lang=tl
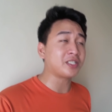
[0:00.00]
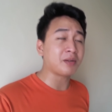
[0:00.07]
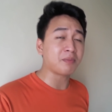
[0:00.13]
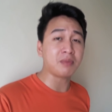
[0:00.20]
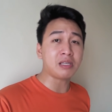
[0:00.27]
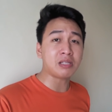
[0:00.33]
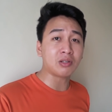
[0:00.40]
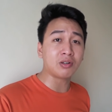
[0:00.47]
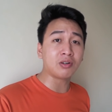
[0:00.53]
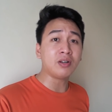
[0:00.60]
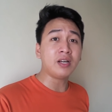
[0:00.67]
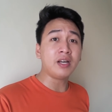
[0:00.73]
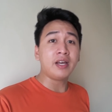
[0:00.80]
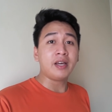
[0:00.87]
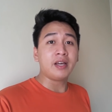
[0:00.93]
ng coffee shop
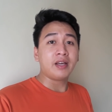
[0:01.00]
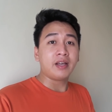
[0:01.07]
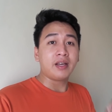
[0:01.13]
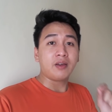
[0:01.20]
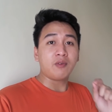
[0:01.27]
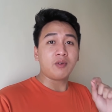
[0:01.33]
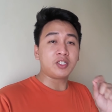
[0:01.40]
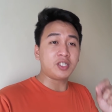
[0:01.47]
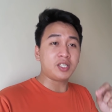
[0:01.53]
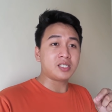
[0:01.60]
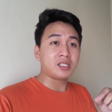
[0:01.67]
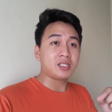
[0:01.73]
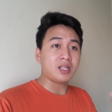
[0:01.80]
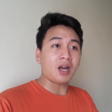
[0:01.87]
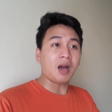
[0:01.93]
dito
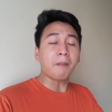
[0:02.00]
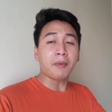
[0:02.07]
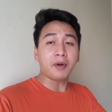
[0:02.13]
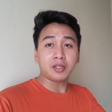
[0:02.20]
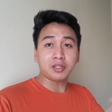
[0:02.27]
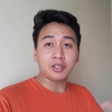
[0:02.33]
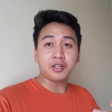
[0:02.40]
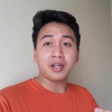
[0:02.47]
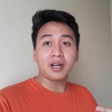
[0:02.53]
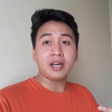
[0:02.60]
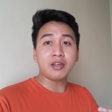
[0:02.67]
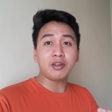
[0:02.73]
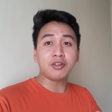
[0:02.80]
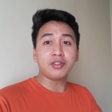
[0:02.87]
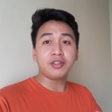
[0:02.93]
which is
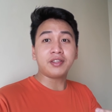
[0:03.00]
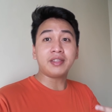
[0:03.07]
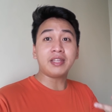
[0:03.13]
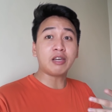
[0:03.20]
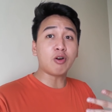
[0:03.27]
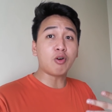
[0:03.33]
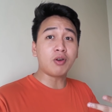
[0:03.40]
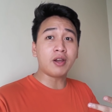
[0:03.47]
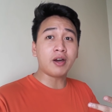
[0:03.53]
nakapartner na ngayon ni